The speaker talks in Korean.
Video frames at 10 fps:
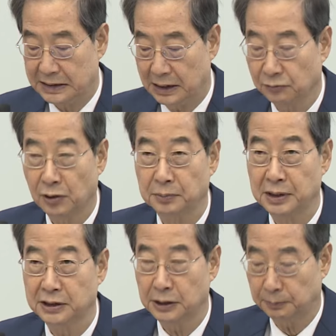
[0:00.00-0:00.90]
인증
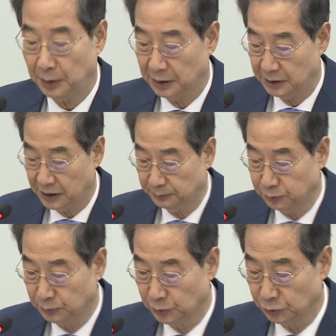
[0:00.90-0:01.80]
통합 마크
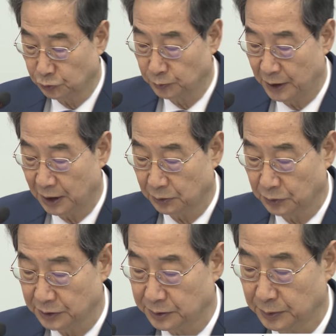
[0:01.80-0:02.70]
KC 인증을
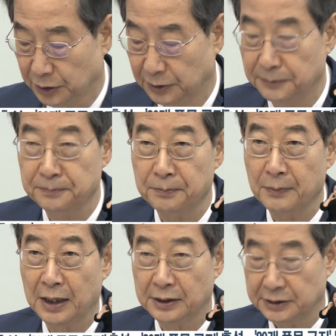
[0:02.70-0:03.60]
받지 않으면
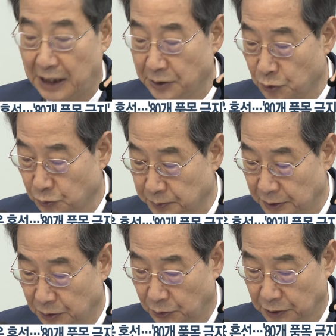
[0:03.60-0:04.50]
해외 직구를
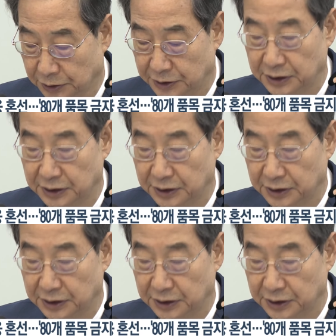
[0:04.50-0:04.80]
금지하는 방안을